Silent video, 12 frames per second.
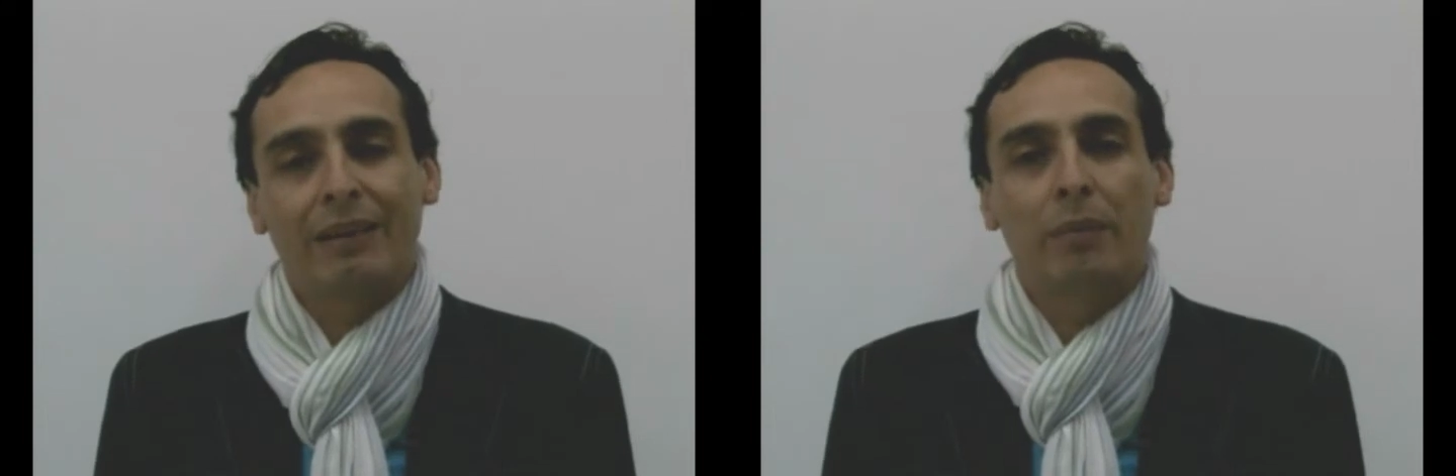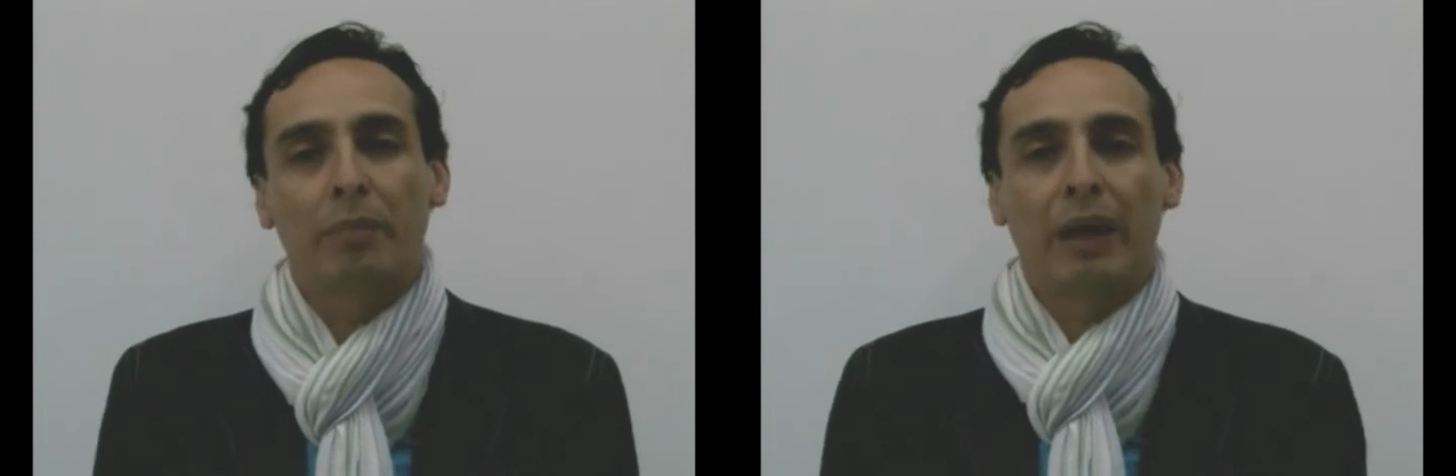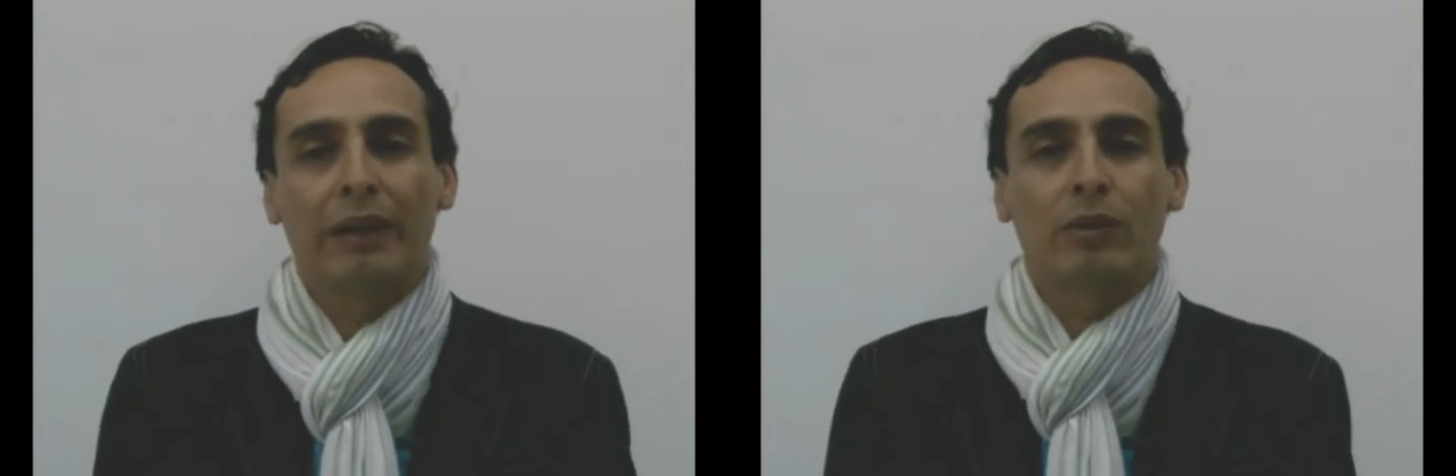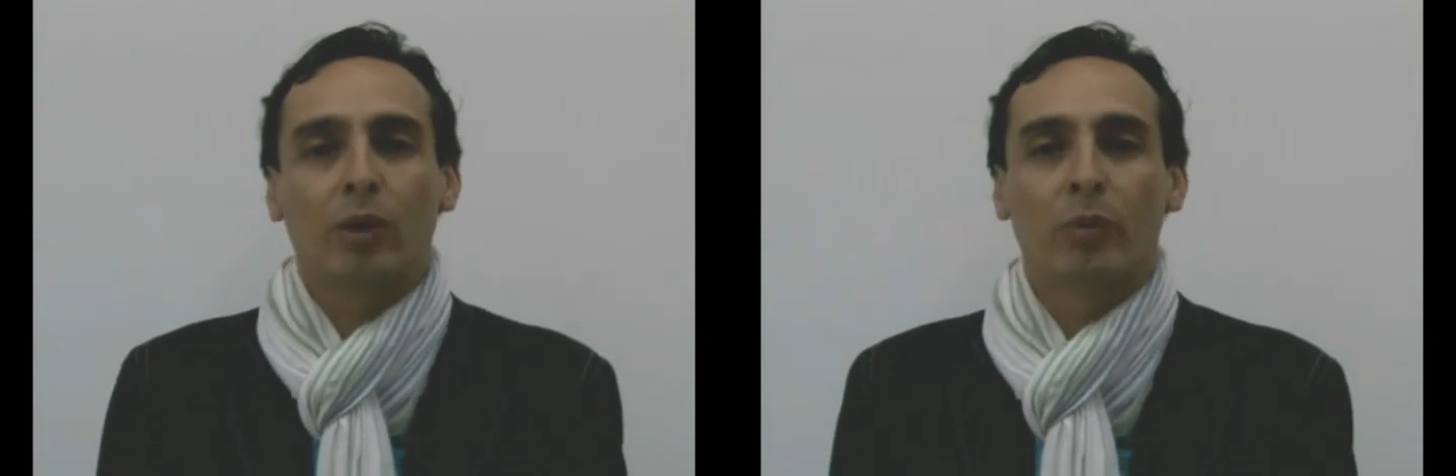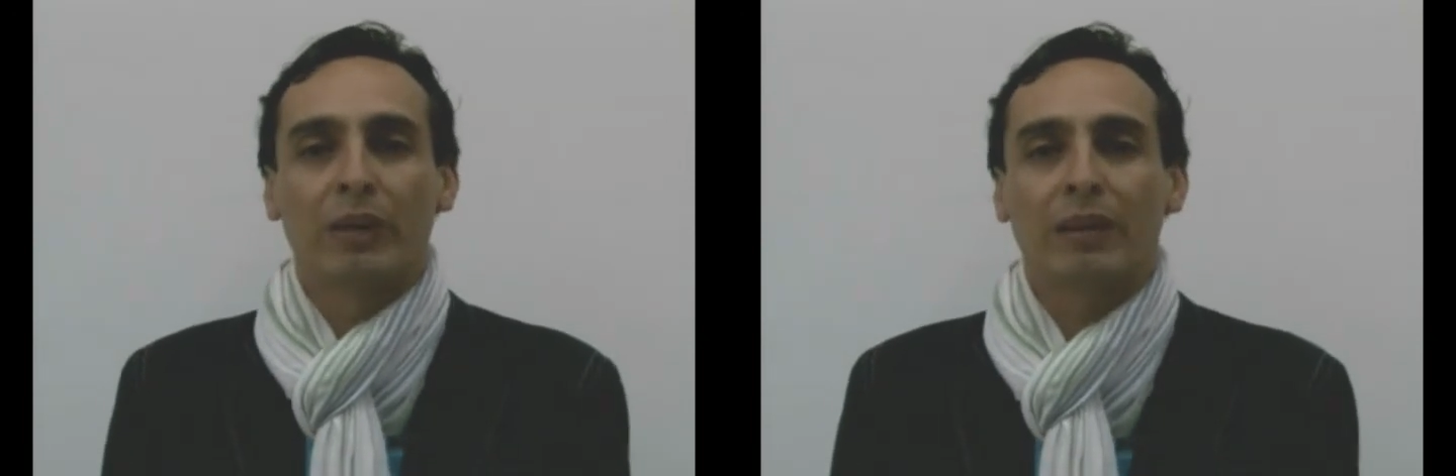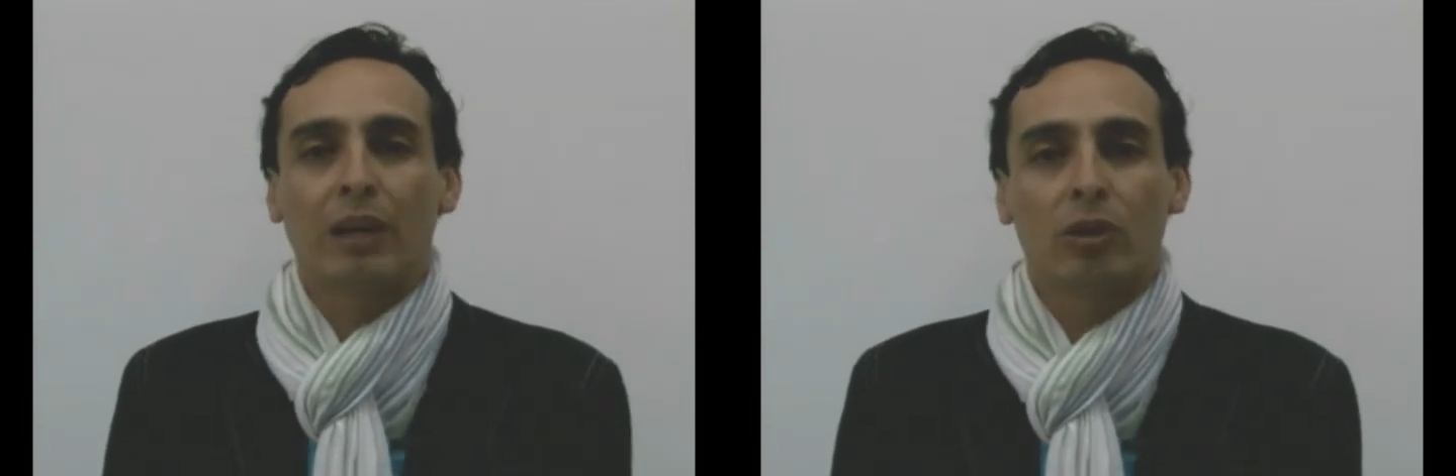el país
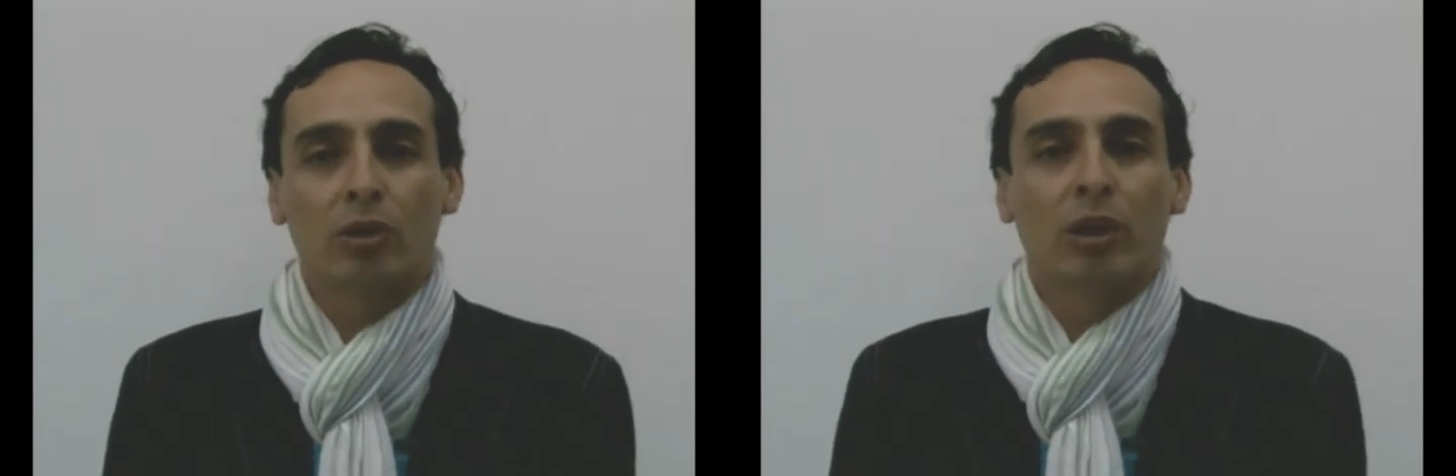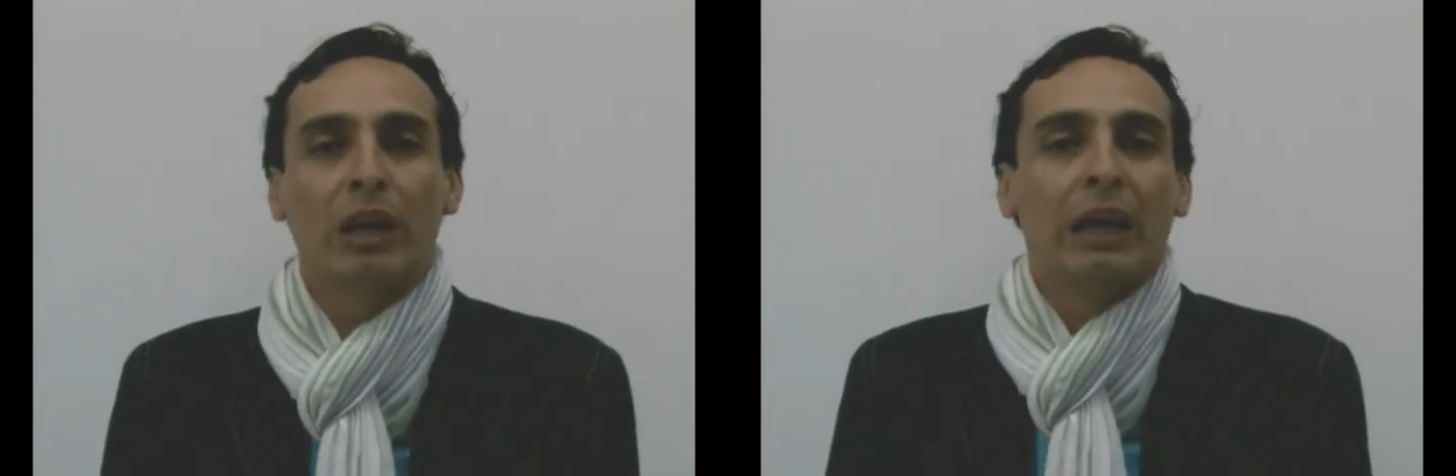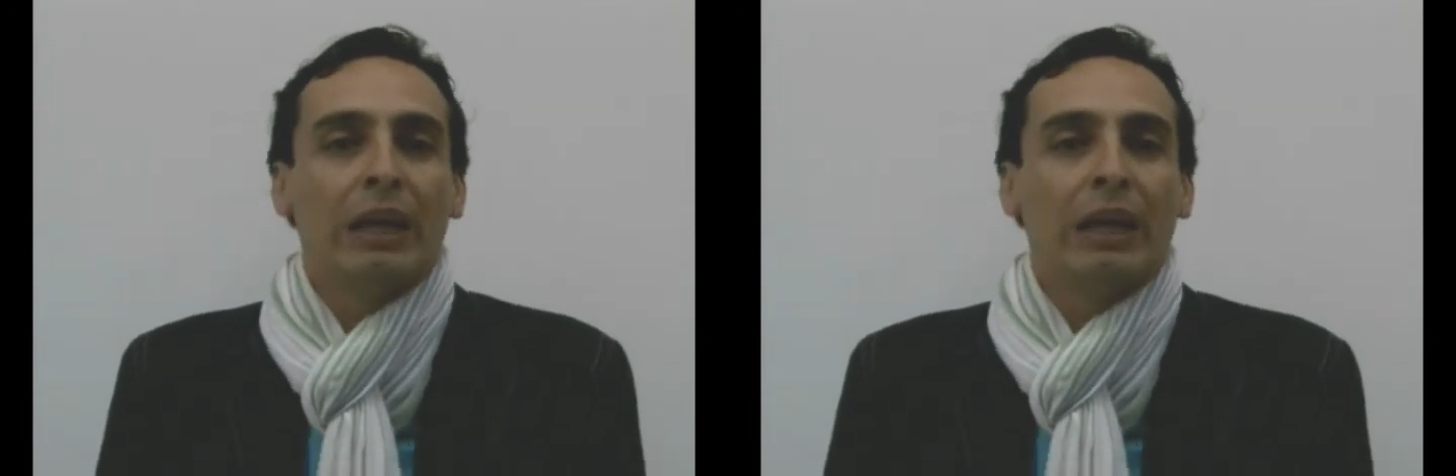como desarrollo.